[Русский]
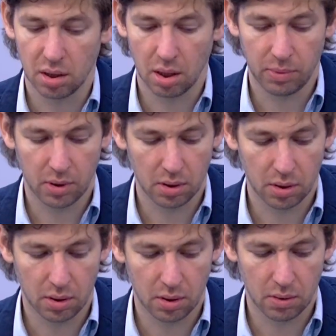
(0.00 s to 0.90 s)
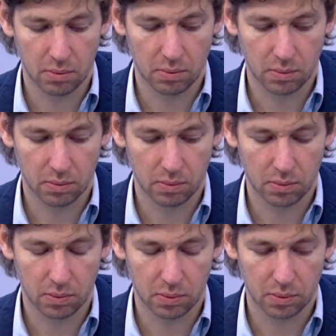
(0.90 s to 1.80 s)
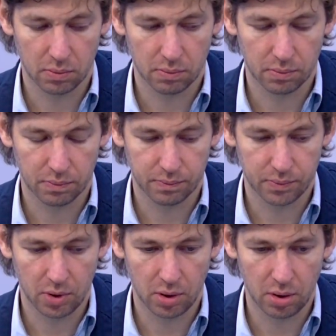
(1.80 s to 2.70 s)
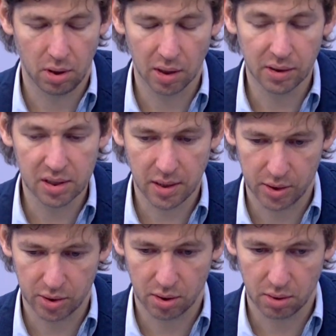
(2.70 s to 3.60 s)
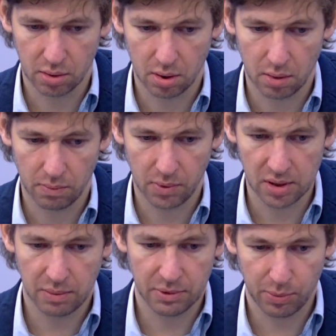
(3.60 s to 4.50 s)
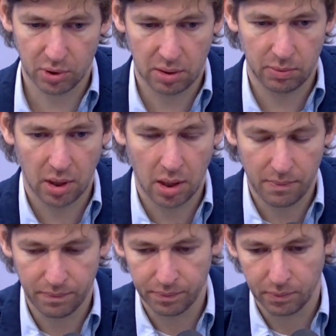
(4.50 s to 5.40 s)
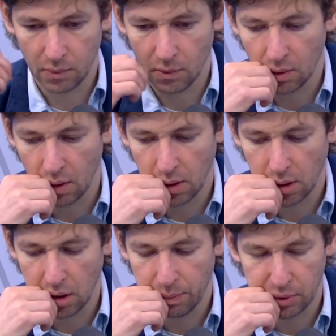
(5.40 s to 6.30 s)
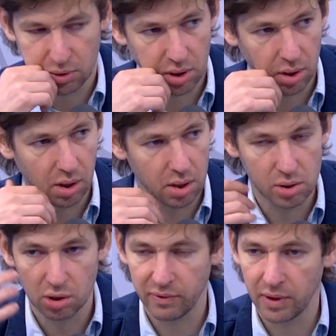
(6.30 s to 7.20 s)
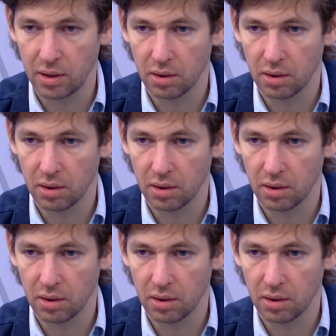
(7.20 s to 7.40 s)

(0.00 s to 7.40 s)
как бы неоднозначно. Э, если мы смотрим на, как по-русски, survey,